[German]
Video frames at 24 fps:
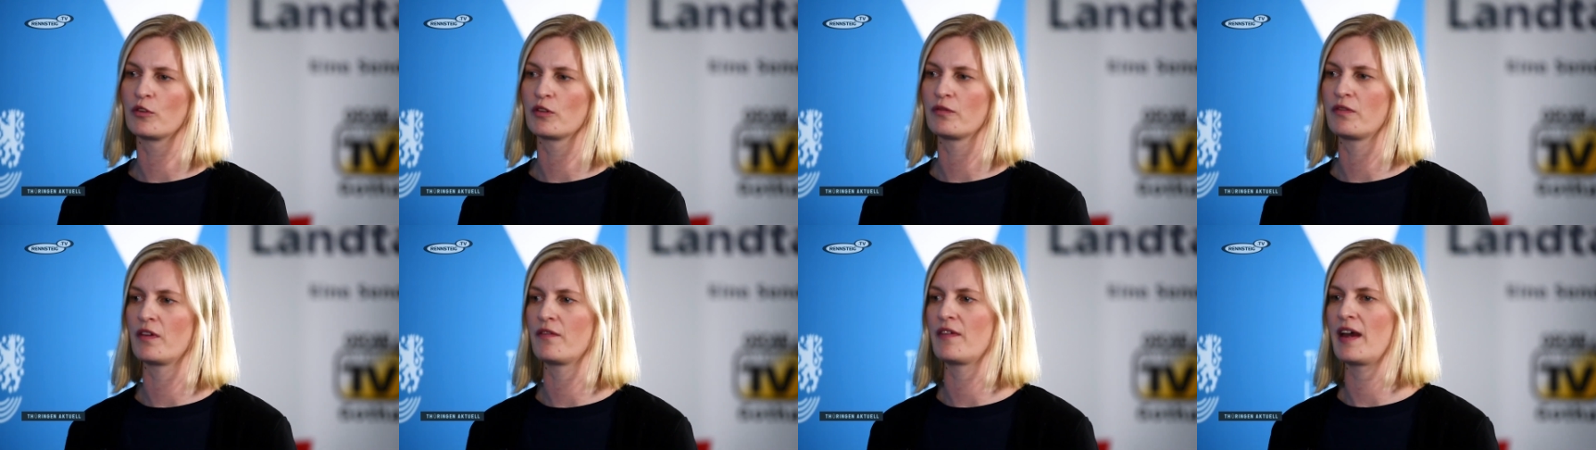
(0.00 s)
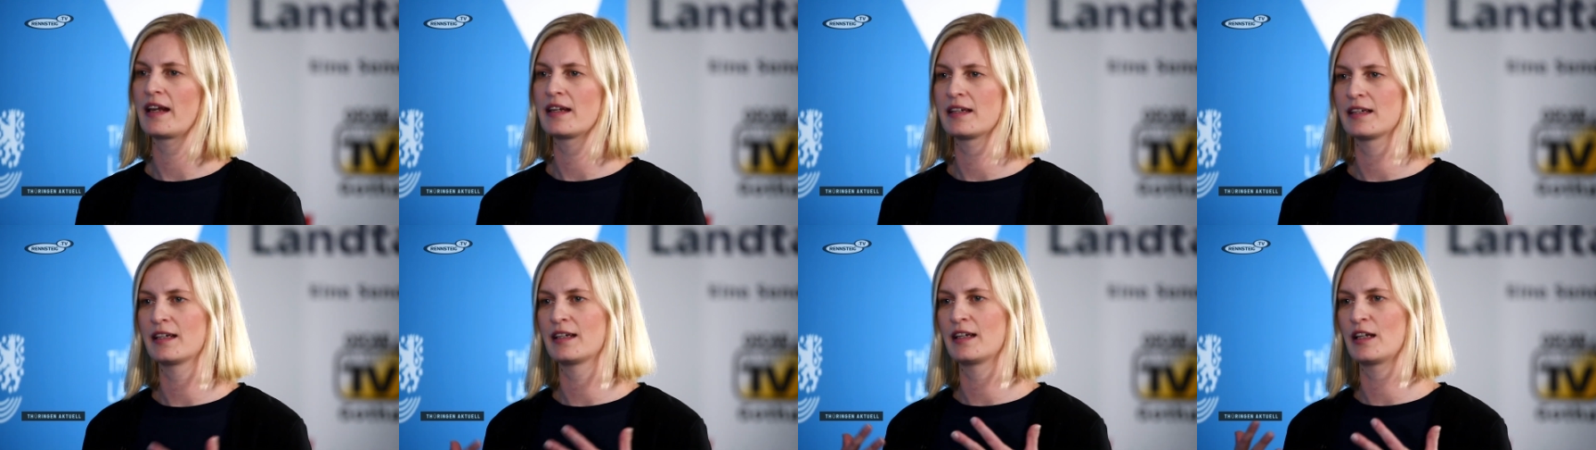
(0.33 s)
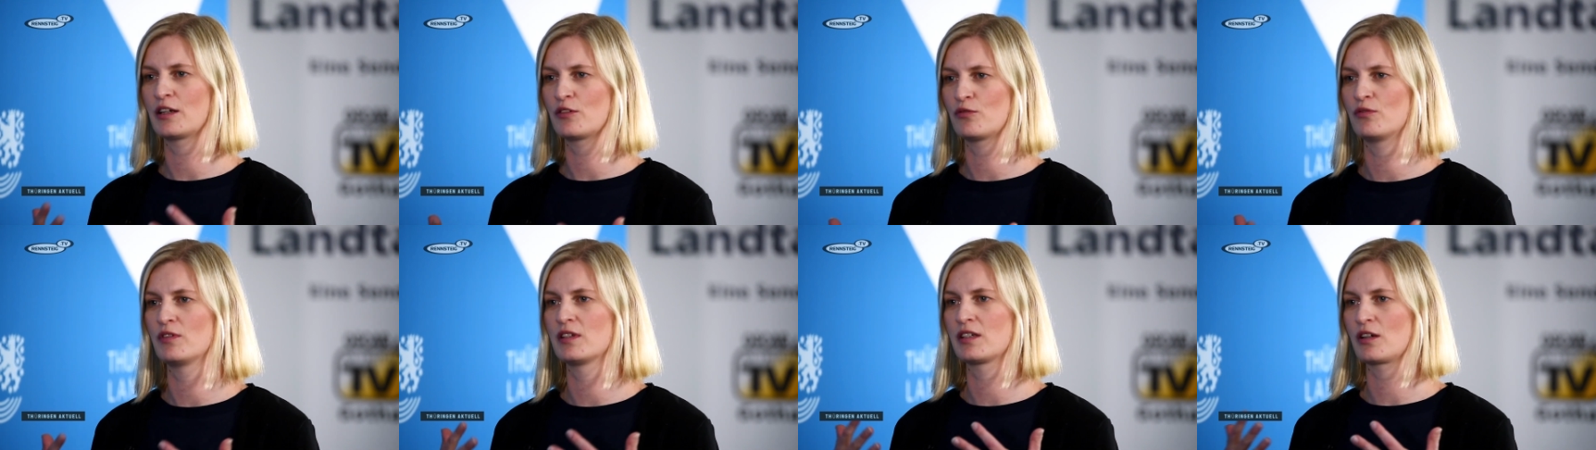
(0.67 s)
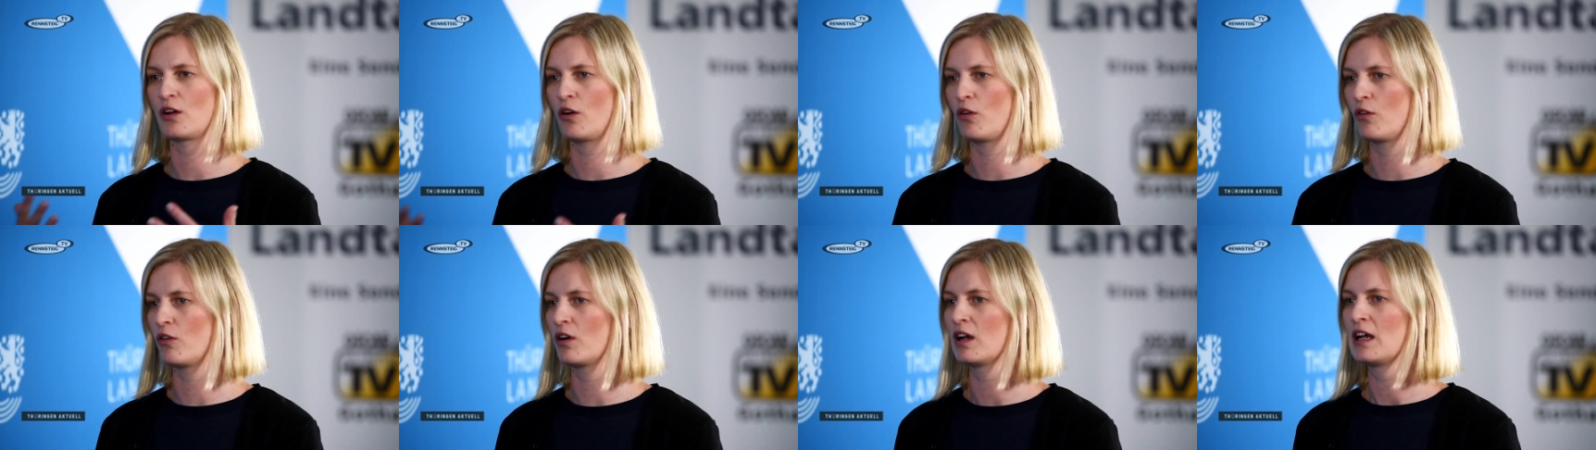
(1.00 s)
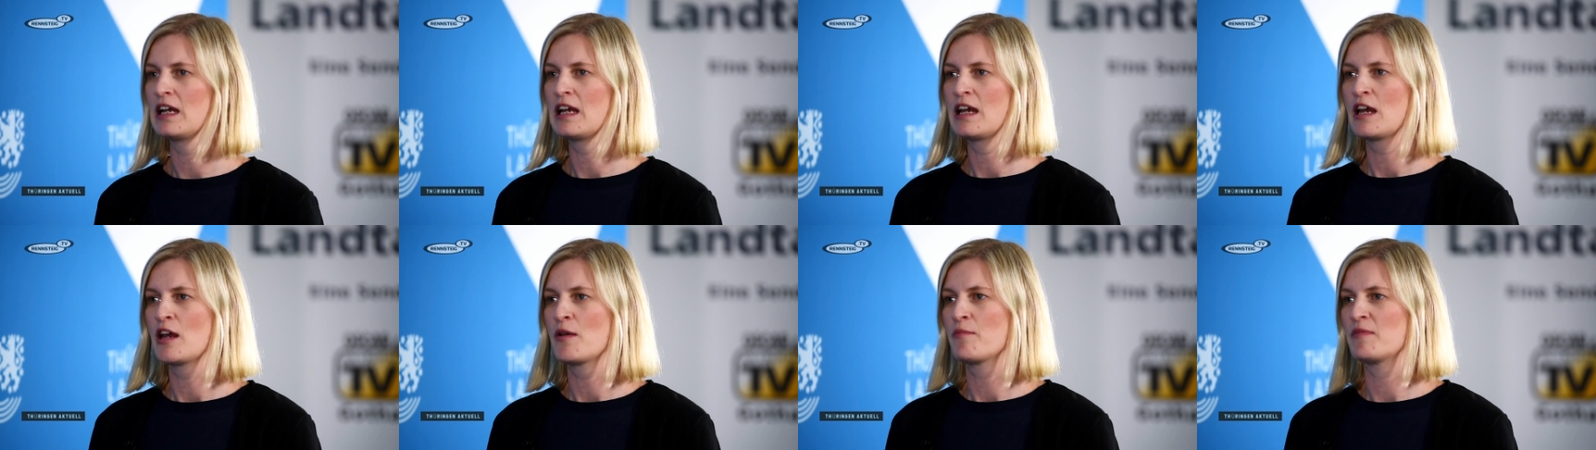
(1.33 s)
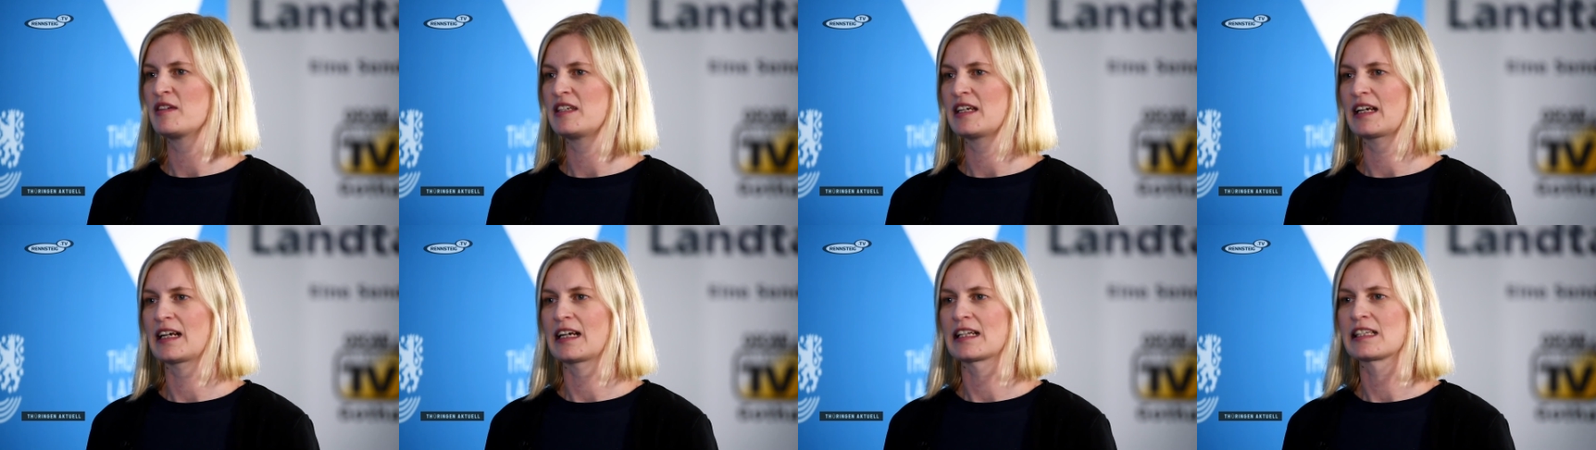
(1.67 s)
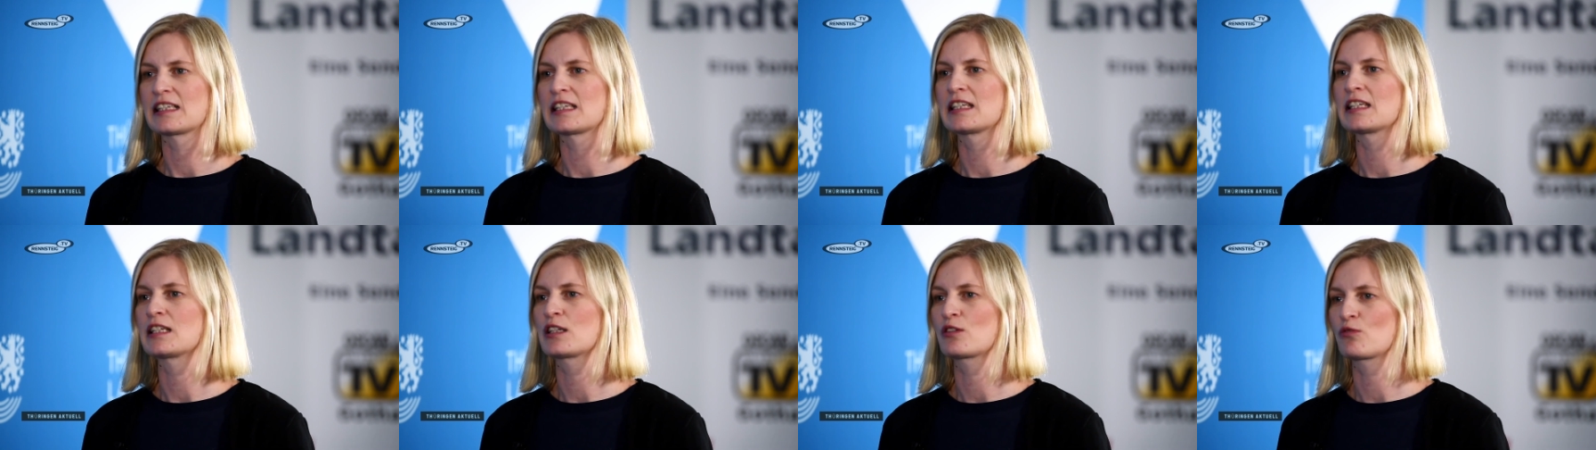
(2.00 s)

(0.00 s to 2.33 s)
Und wir werden da natürlich auch mit der ganzen